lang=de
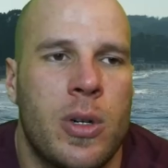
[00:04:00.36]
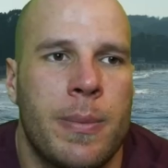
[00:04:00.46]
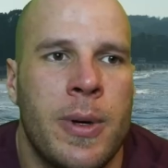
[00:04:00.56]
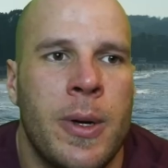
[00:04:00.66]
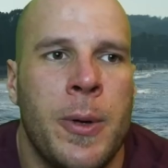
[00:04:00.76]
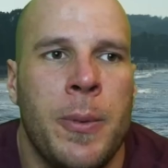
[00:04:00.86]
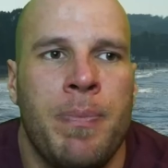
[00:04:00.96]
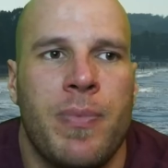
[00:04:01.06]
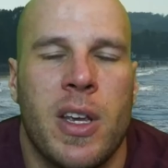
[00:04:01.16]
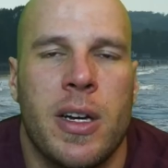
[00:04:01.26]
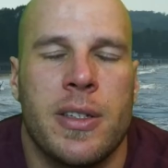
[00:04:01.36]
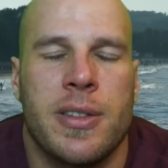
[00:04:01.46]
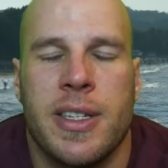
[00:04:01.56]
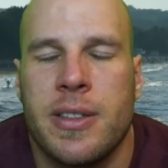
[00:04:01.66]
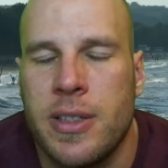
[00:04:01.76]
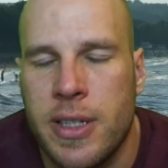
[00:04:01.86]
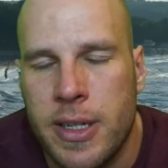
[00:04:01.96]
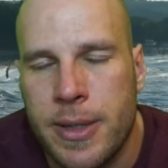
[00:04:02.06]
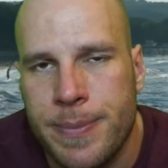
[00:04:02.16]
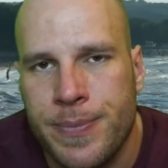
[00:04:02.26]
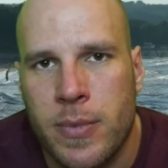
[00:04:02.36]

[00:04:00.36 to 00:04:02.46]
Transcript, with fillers: kommen. Äh, das kriegt nicht jeder.